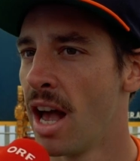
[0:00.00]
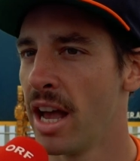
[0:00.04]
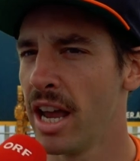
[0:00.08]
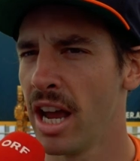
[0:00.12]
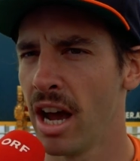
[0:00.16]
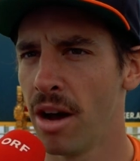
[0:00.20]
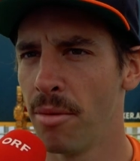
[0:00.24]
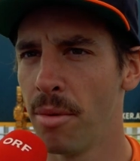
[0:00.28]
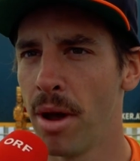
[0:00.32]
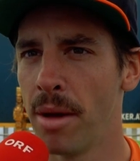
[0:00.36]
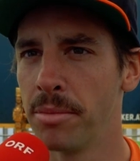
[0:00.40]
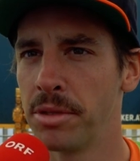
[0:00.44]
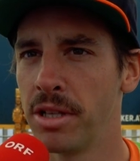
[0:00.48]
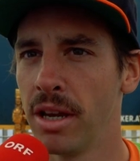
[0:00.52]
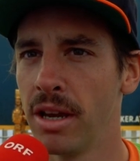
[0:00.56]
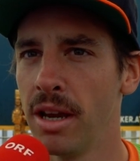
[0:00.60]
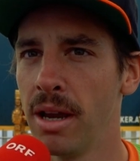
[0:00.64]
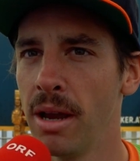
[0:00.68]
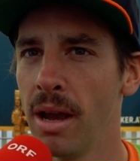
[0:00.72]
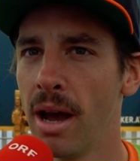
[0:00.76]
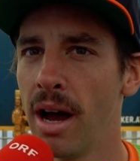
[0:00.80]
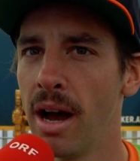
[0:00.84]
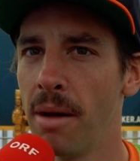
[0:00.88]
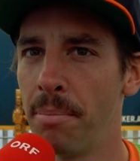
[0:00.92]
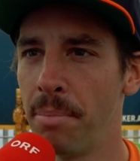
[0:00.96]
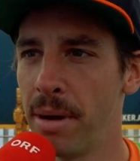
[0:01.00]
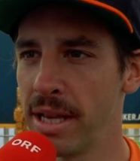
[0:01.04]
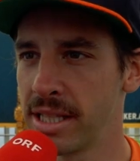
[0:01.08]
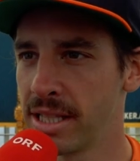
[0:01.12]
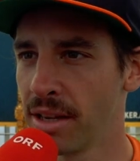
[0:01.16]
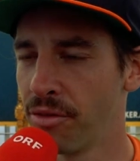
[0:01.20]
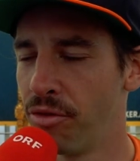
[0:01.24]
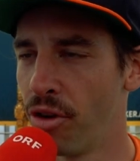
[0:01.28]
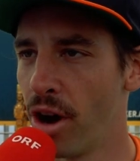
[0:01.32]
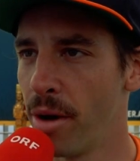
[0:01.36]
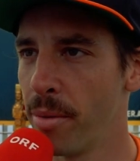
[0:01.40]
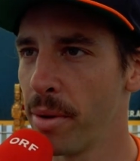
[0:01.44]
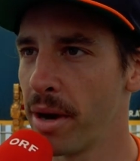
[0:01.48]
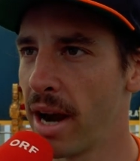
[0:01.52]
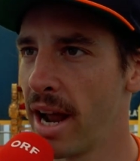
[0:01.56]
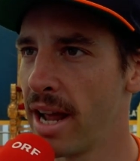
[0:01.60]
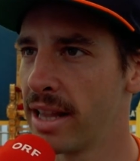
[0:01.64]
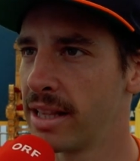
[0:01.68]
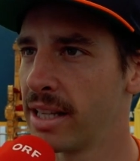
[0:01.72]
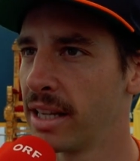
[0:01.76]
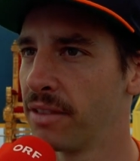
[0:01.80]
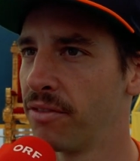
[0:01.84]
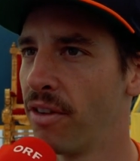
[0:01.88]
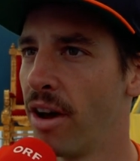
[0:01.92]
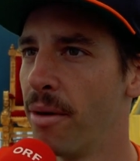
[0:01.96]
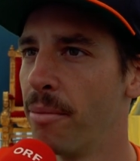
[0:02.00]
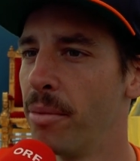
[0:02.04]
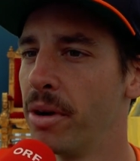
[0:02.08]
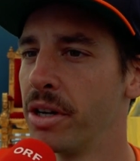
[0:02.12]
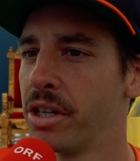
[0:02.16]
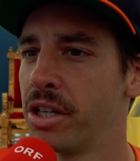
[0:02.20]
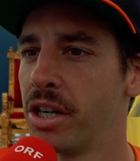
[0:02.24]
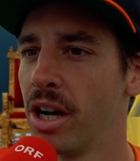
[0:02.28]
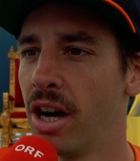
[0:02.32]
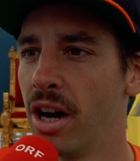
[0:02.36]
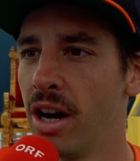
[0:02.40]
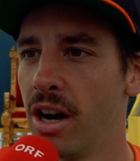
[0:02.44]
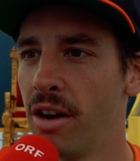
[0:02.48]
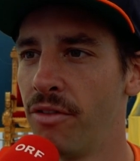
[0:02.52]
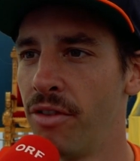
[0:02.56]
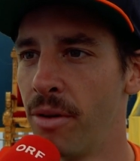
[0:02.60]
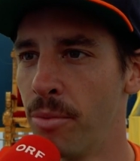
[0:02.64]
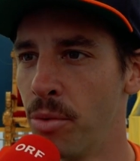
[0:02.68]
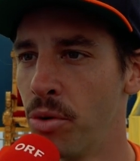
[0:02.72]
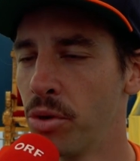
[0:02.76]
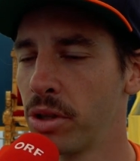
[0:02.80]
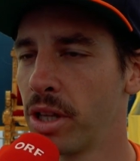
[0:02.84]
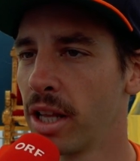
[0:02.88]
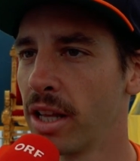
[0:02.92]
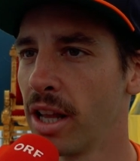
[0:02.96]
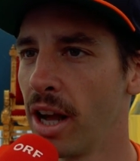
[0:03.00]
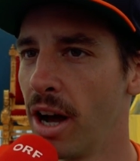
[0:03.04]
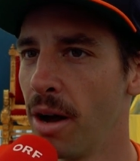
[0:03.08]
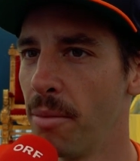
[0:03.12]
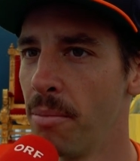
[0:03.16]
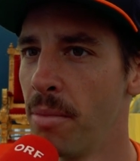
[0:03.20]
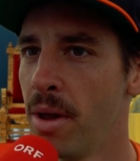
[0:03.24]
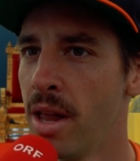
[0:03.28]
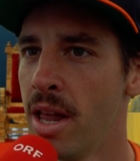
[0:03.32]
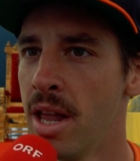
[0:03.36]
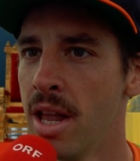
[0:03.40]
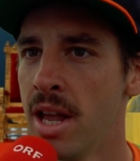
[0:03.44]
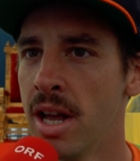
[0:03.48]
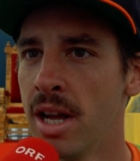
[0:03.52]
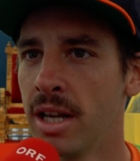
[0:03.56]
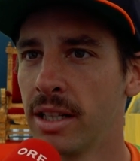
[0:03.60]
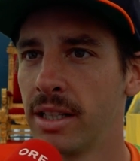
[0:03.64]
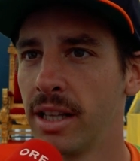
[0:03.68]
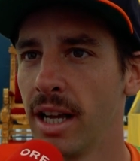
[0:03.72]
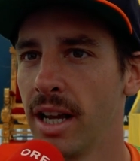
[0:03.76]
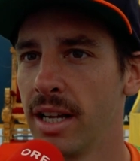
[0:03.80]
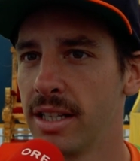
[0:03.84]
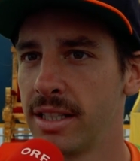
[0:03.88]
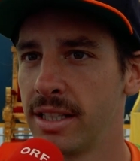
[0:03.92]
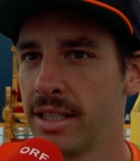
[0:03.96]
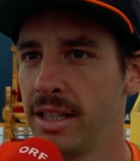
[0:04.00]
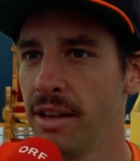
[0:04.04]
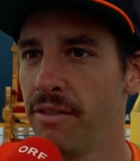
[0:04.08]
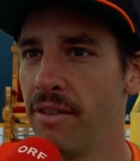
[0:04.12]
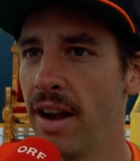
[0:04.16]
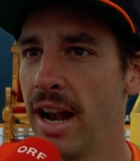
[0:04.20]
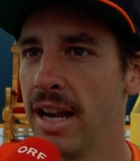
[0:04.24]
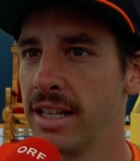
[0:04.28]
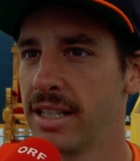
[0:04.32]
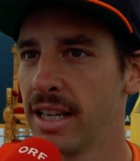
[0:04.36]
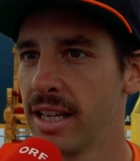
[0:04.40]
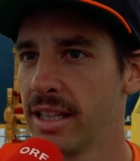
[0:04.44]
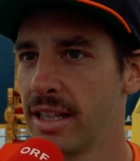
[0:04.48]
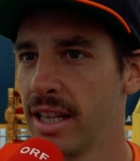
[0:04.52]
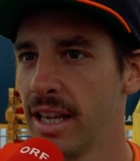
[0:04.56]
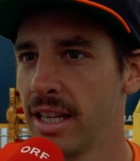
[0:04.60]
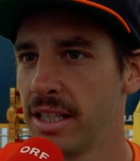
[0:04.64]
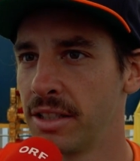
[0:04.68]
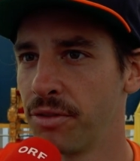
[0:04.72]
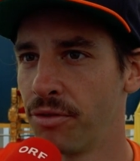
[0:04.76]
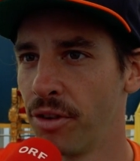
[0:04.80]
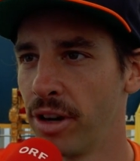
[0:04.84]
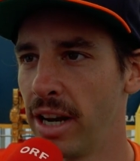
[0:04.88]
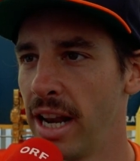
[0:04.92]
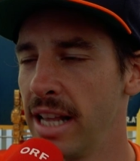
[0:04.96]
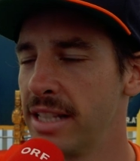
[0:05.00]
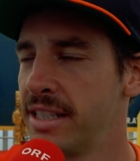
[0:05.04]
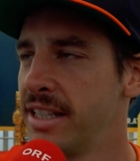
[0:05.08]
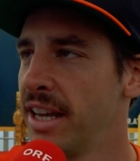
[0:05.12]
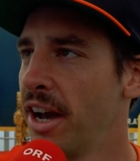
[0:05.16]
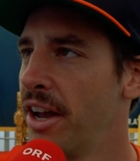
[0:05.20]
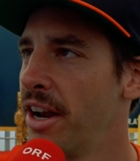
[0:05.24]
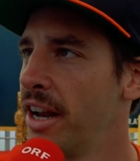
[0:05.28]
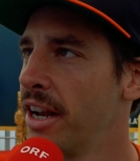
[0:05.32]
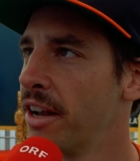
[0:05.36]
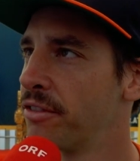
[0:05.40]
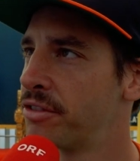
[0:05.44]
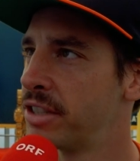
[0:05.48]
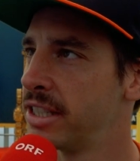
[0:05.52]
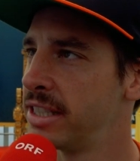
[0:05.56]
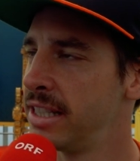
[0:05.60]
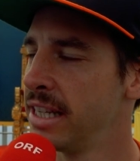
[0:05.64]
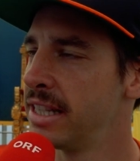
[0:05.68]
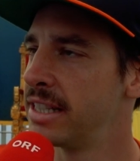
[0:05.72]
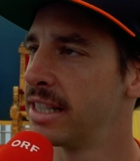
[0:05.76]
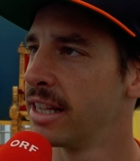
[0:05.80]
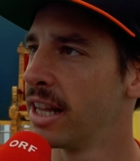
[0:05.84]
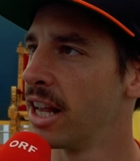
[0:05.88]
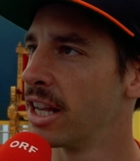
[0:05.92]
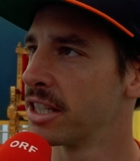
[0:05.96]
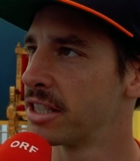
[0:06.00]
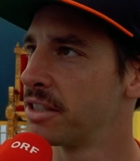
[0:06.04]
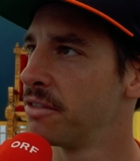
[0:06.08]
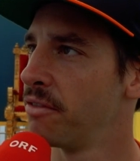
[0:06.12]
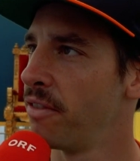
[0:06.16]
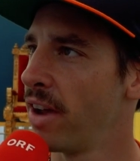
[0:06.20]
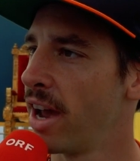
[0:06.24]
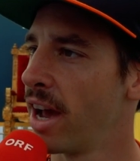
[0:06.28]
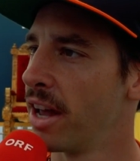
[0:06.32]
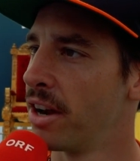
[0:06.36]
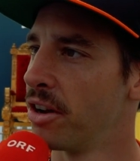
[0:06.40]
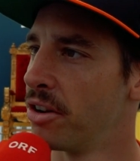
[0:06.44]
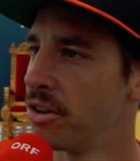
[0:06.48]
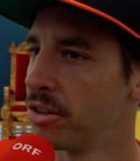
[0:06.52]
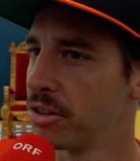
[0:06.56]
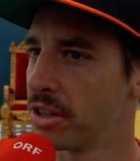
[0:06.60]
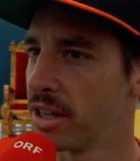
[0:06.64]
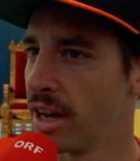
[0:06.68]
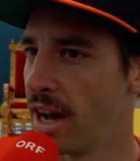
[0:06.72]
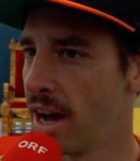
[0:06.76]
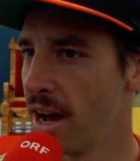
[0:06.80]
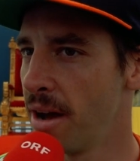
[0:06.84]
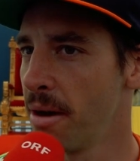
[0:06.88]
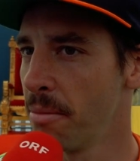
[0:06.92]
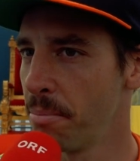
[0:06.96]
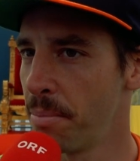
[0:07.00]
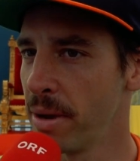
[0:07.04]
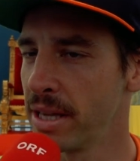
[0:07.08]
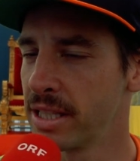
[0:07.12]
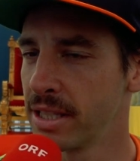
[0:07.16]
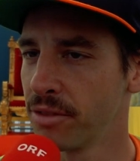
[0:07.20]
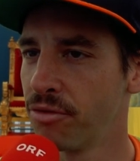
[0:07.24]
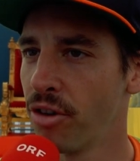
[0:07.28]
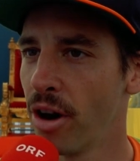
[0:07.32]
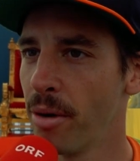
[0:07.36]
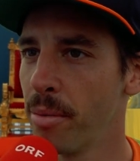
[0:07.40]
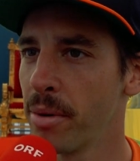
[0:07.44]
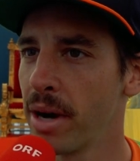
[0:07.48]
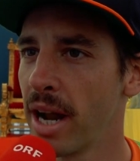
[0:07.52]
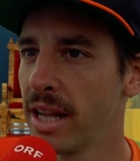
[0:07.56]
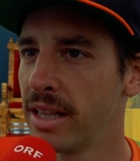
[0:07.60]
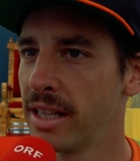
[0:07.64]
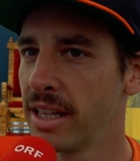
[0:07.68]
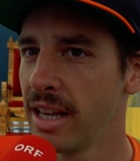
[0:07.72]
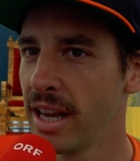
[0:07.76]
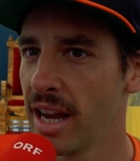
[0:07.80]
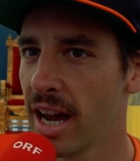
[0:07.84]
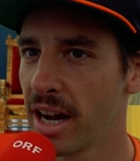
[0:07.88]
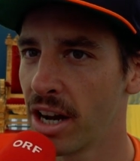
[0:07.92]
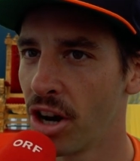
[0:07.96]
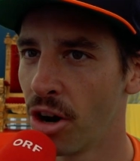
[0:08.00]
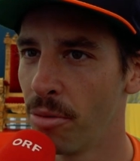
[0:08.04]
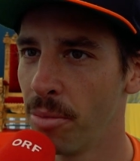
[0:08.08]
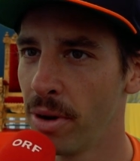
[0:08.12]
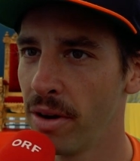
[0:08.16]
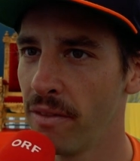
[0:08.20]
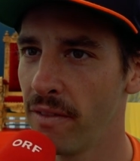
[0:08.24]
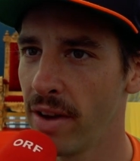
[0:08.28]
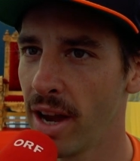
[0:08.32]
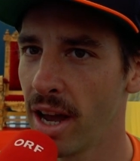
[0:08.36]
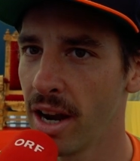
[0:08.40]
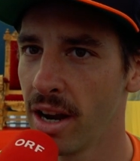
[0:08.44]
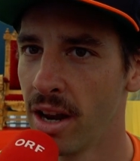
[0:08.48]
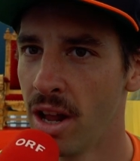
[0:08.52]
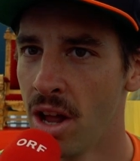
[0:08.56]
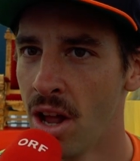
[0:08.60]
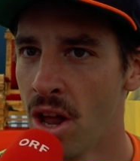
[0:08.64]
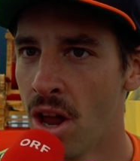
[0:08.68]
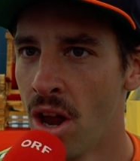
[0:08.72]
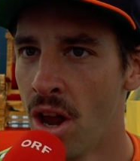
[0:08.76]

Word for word: Ja, wir haben sie äh, besser vorbereitet, weil wir schon vermutet haben, dass die Welser das von letzten Jahren nicht auf sie sitzen lassen werden und auch besser vorbereitet herkommen werden.